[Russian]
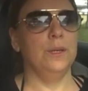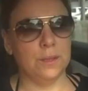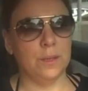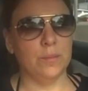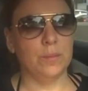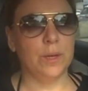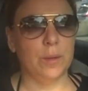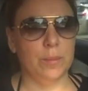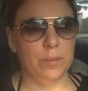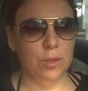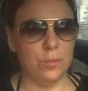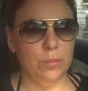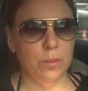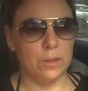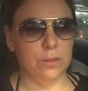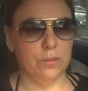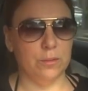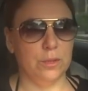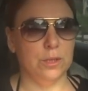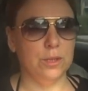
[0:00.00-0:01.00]
И замками не
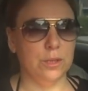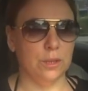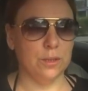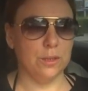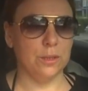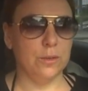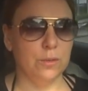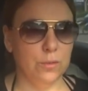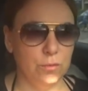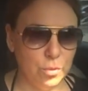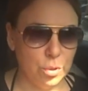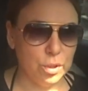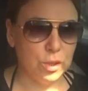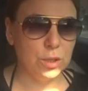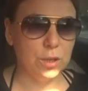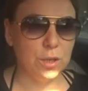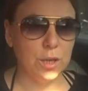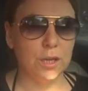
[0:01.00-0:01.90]
баловаться. Вот.